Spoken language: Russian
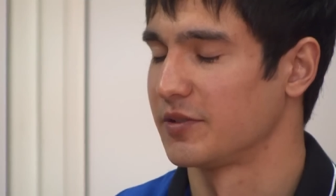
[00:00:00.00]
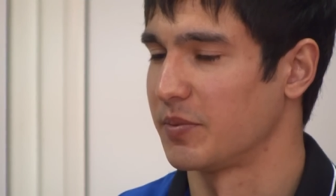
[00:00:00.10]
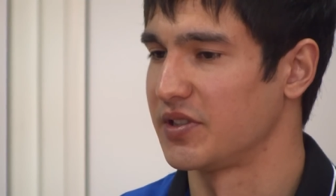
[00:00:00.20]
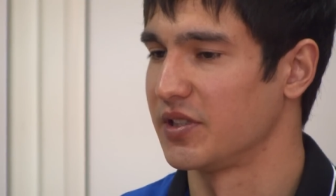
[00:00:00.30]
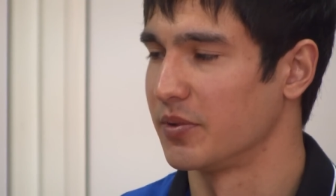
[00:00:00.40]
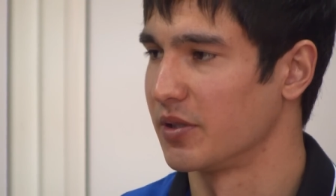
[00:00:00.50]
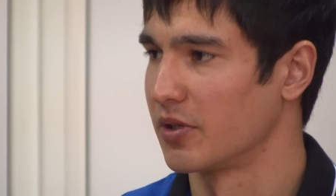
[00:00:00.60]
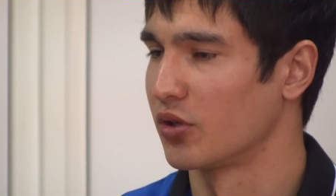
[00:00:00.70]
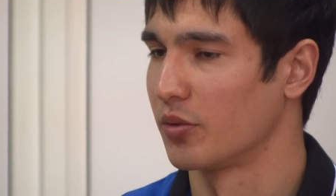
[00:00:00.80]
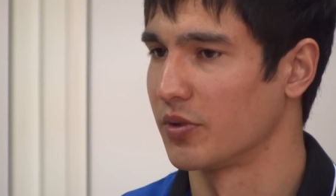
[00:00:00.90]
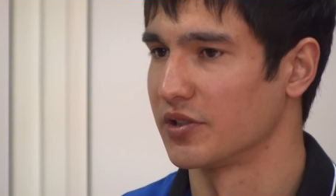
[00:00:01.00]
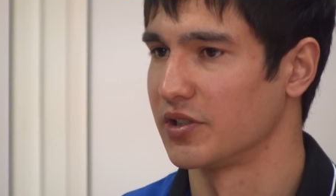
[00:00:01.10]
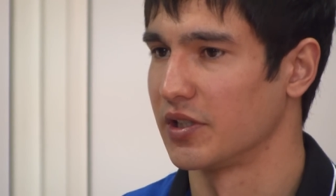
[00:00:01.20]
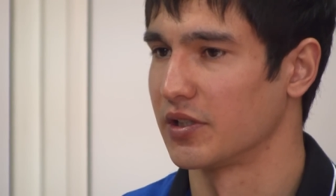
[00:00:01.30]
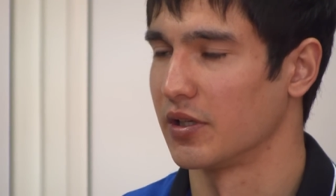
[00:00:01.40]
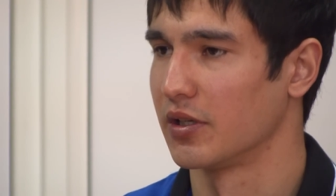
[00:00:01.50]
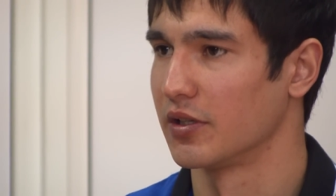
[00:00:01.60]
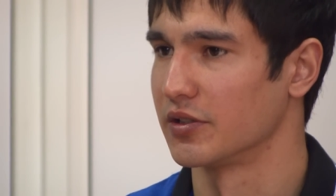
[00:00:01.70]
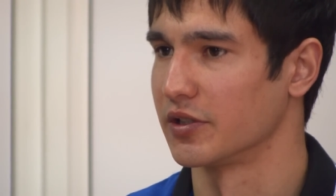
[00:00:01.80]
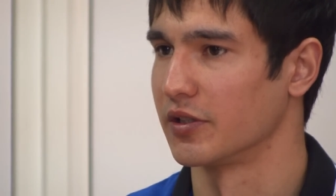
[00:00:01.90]
Спасибо им огромное за это,
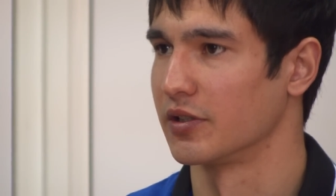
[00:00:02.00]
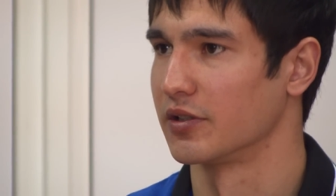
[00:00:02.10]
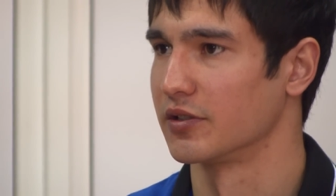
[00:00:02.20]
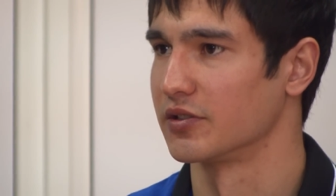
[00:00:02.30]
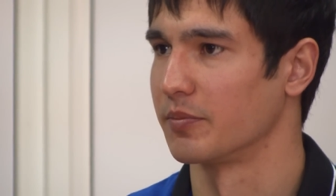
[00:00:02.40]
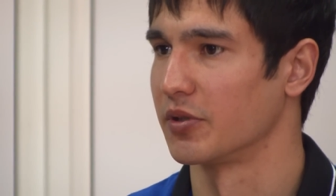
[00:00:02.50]
за, за